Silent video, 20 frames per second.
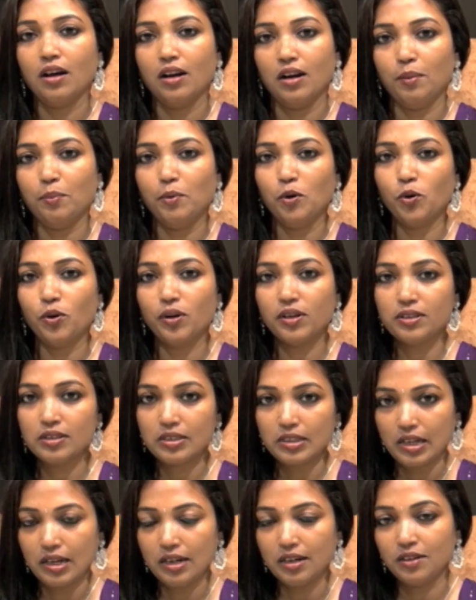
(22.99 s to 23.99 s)
நம்மளோட
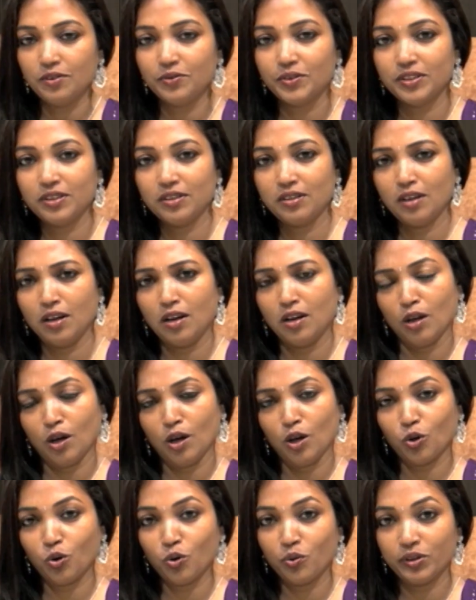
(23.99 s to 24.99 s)
ஸ்கின் வந்து
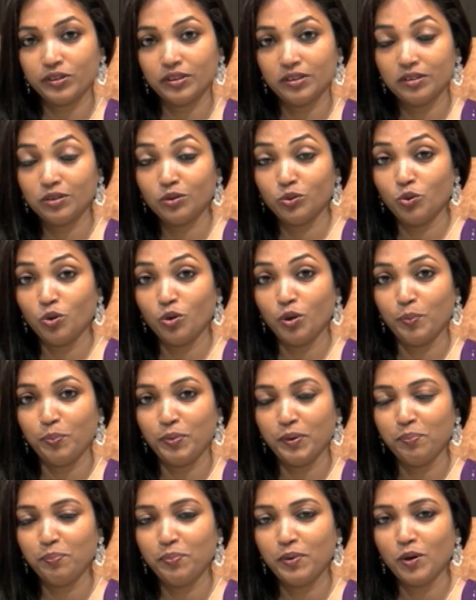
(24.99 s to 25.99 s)
எல்லாருக்கும் வந்து ஒரு
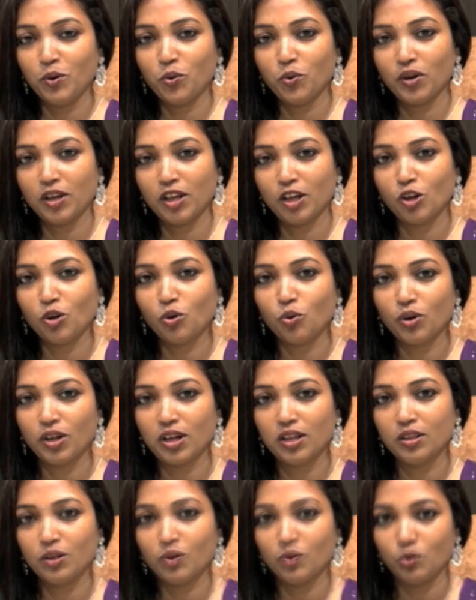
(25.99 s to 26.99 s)
பிம்பிள் கூட
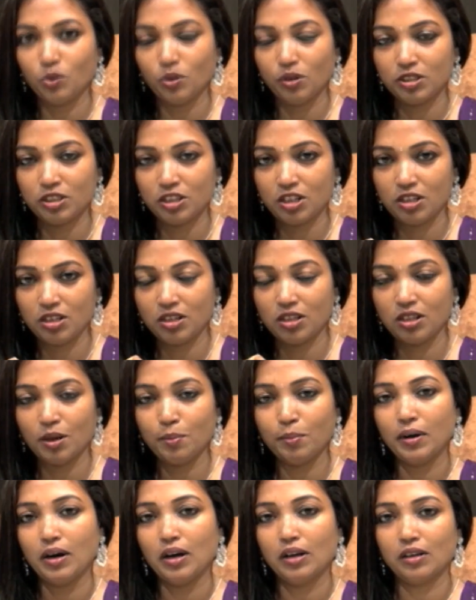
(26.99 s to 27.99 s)
இருக்கக்கூடாது ஒரு சின்னதாக
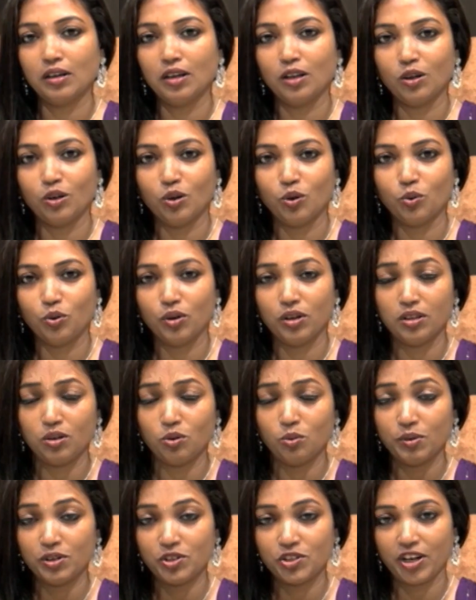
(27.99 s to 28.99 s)
மார்க் இருக்கக்கூடாது
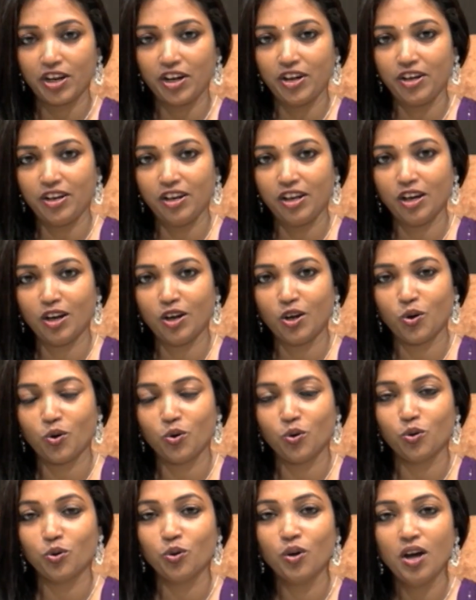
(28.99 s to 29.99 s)
ரொம்ப ஷைனிங்காக
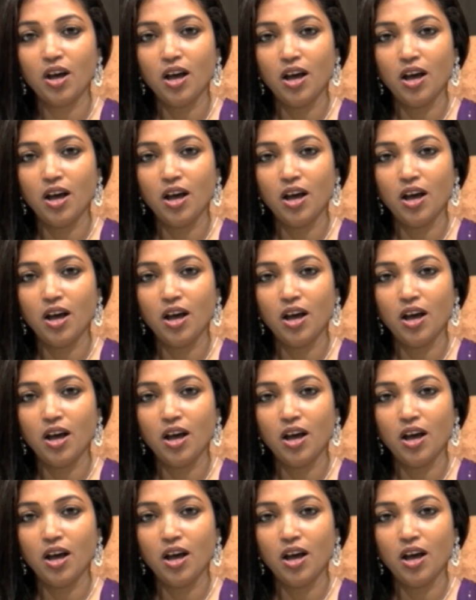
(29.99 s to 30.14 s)
இருக்கணும்